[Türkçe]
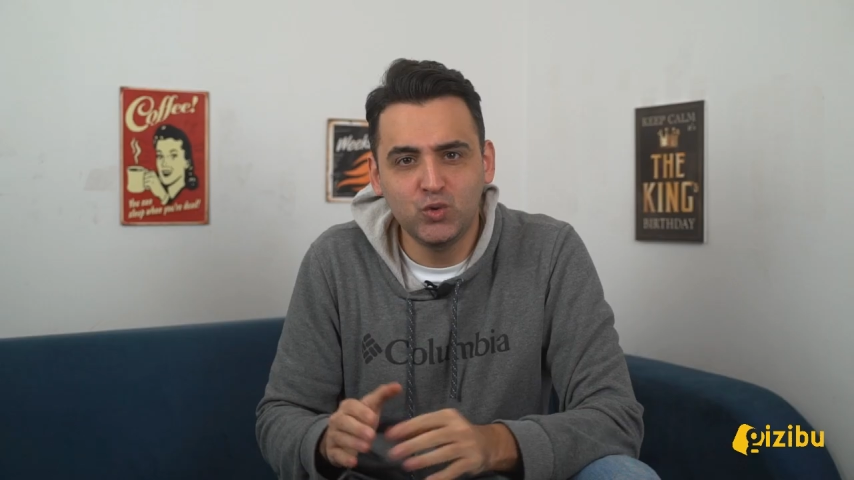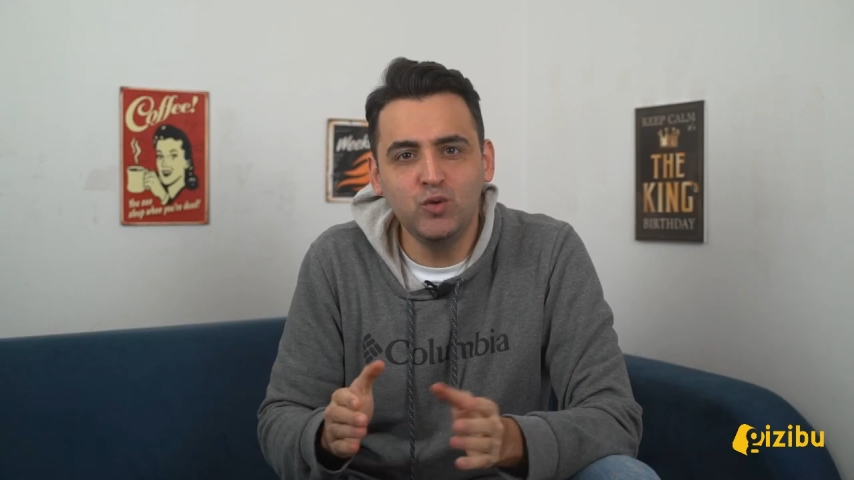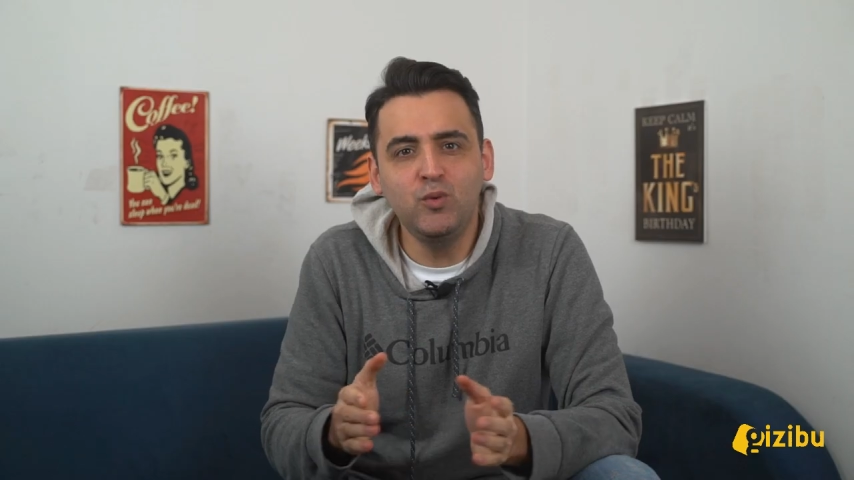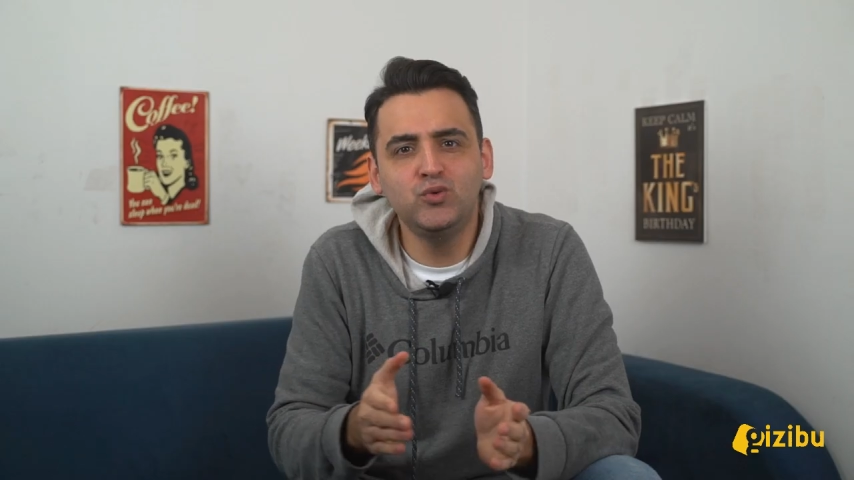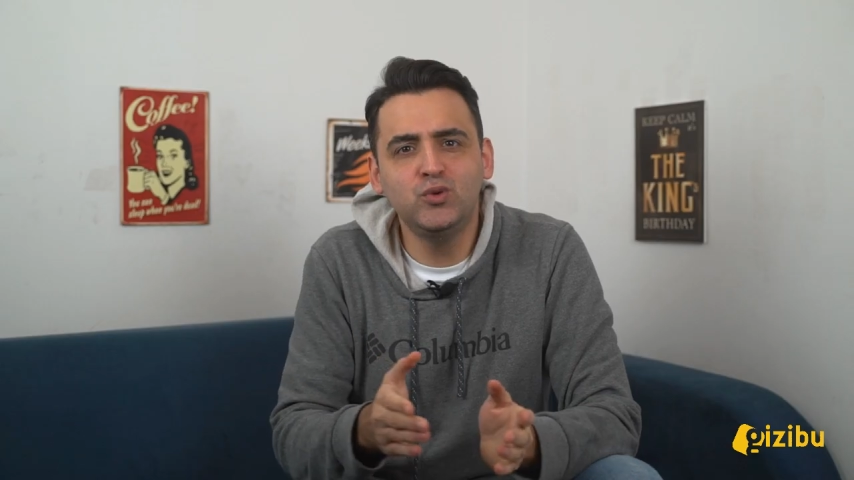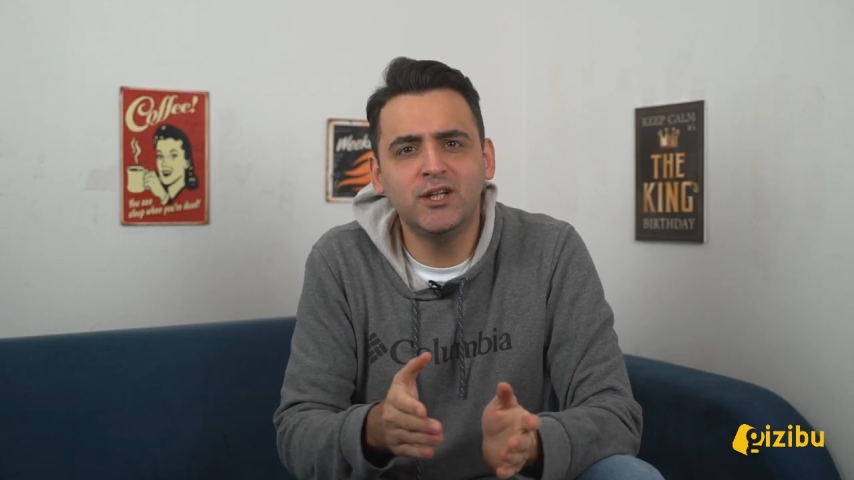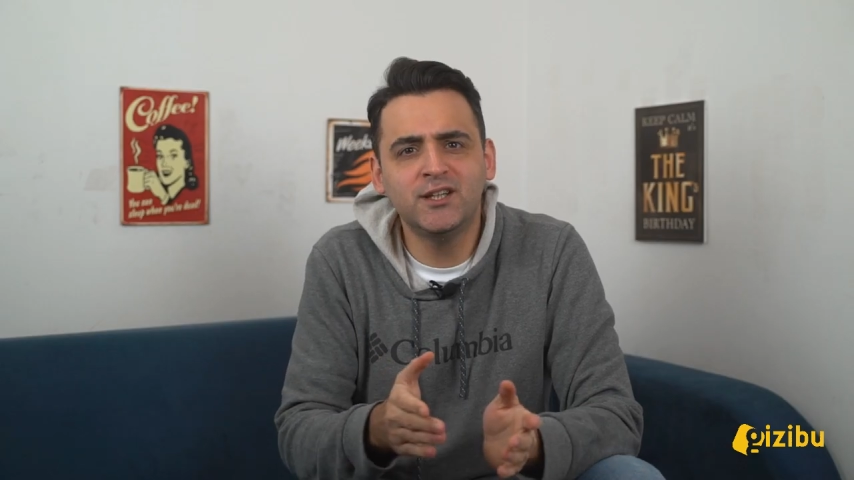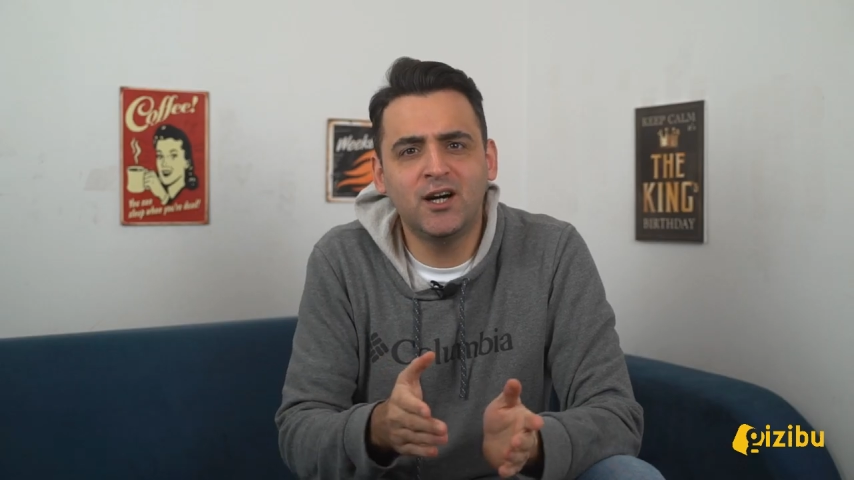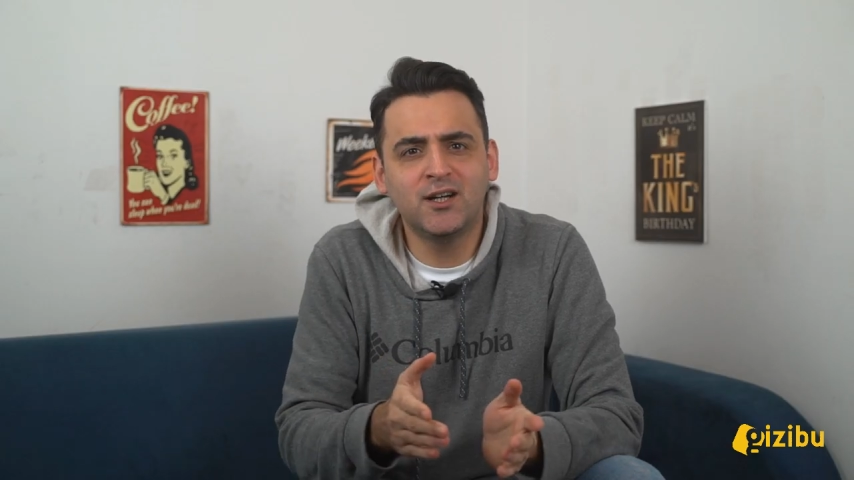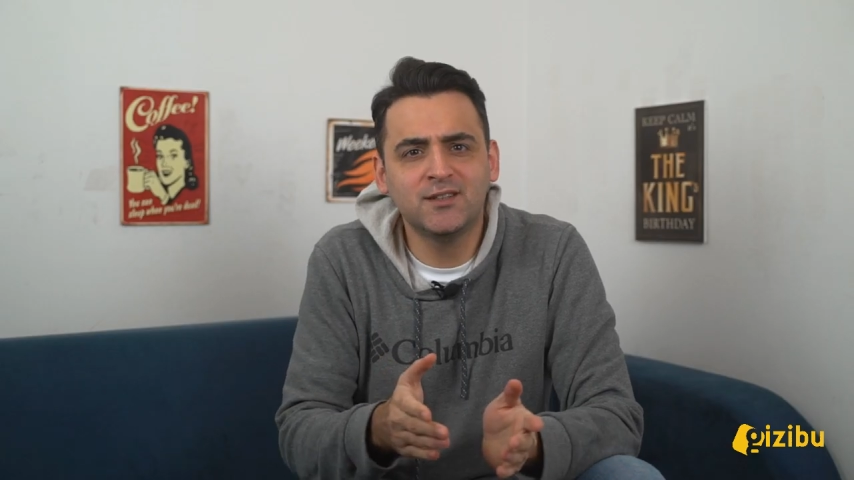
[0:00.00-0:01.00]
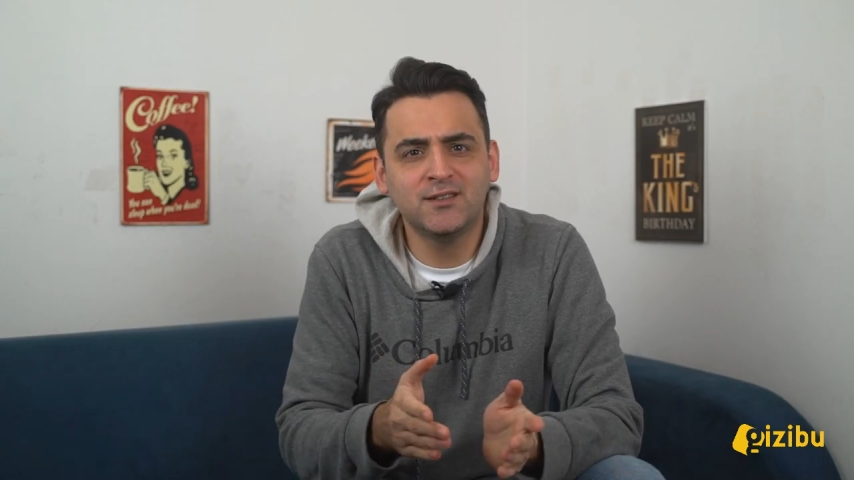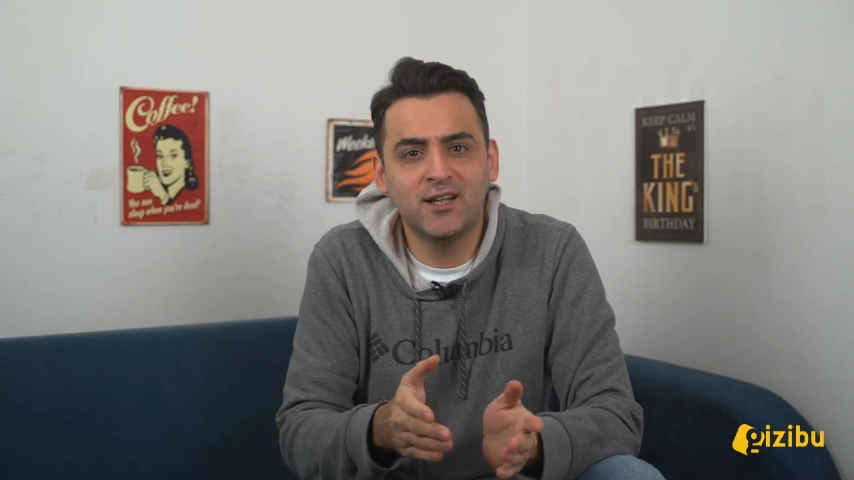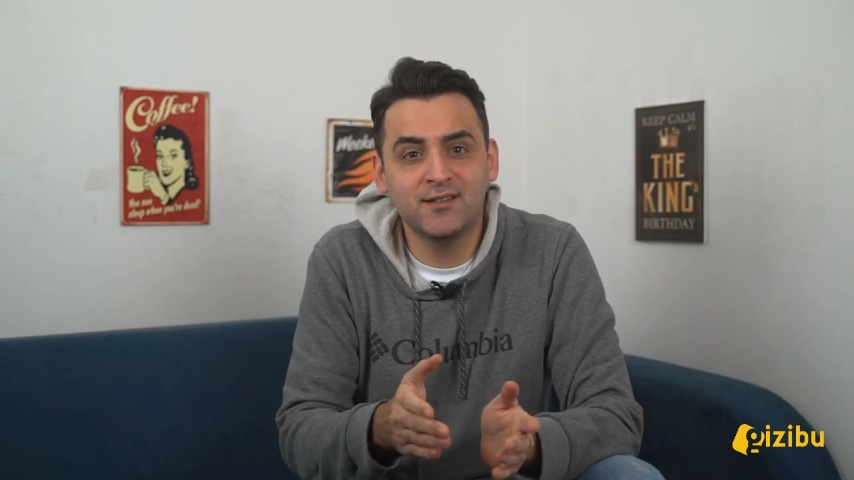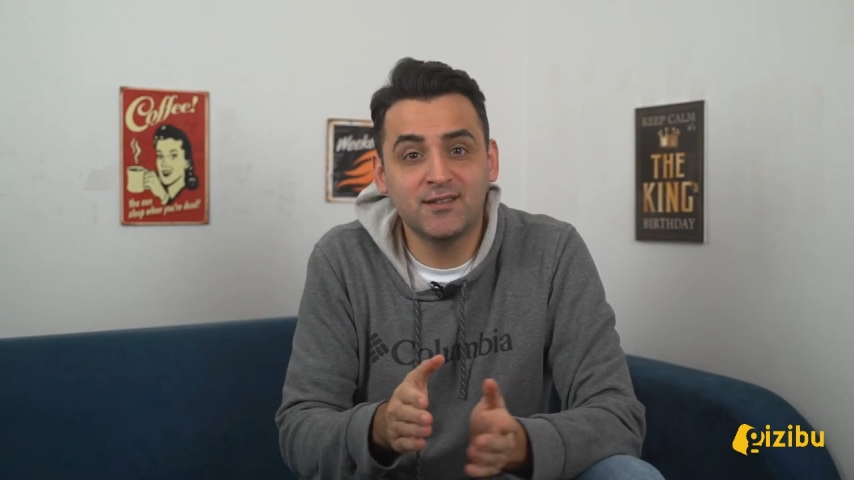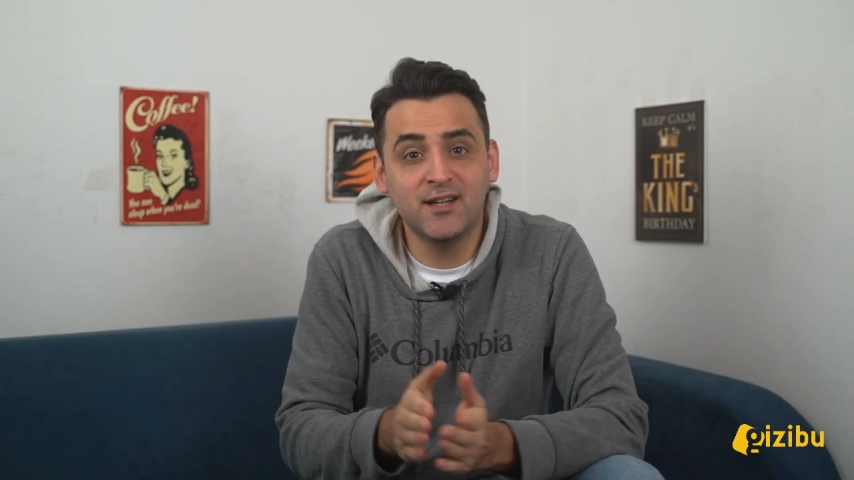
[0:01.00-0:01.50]
Tüm ödüllerin
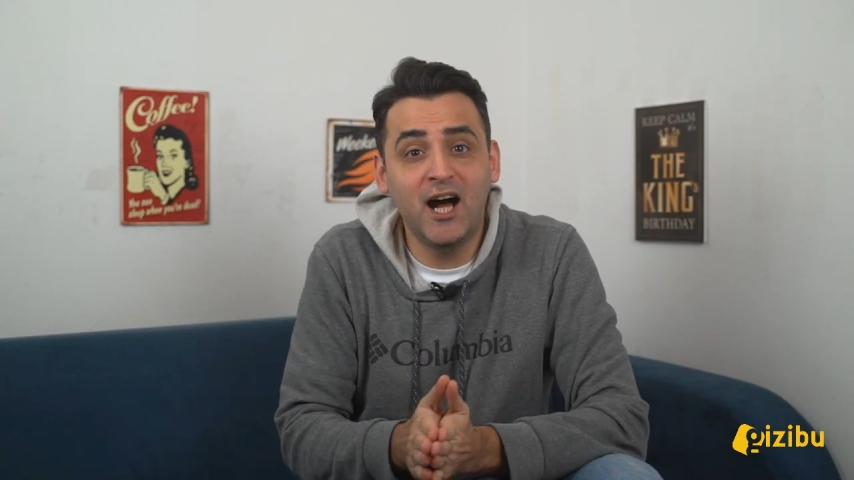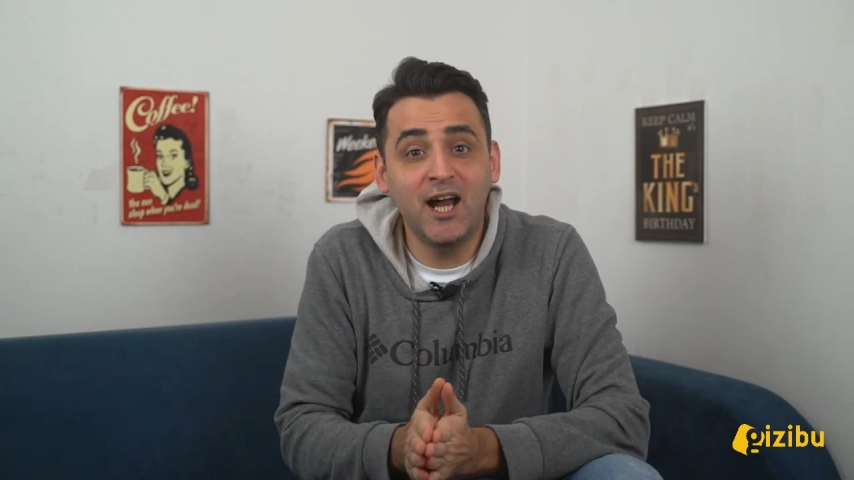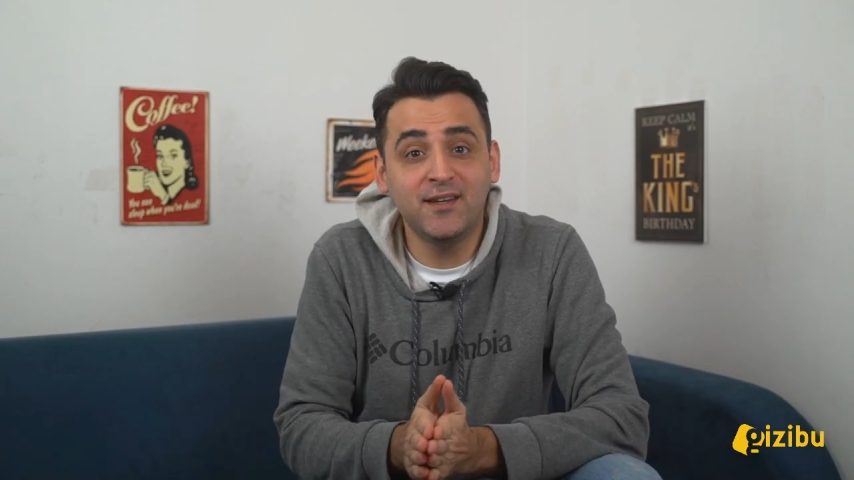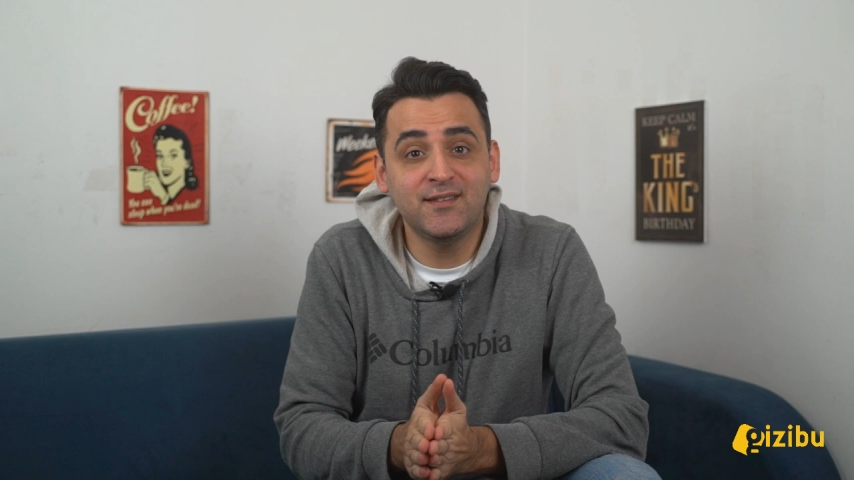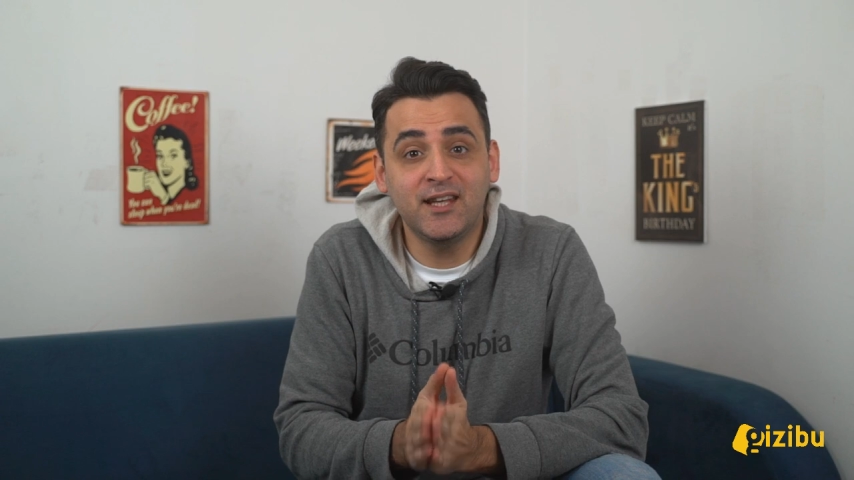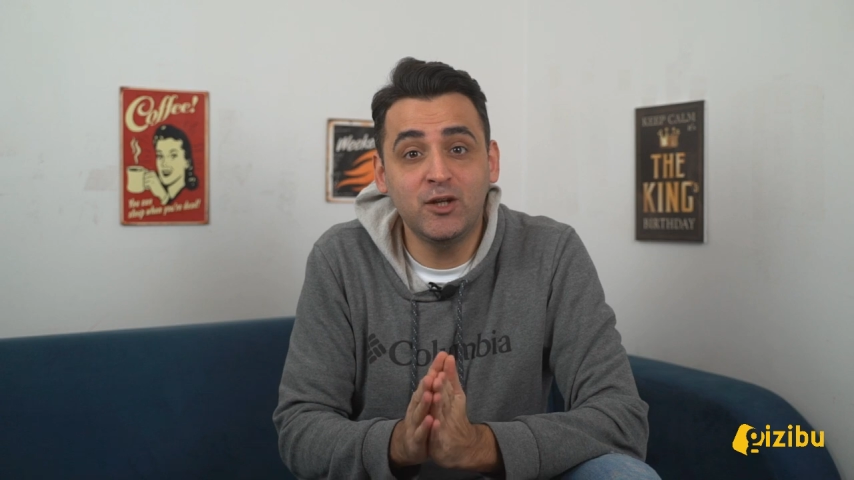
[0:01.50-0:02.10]
ardından sıra herkesin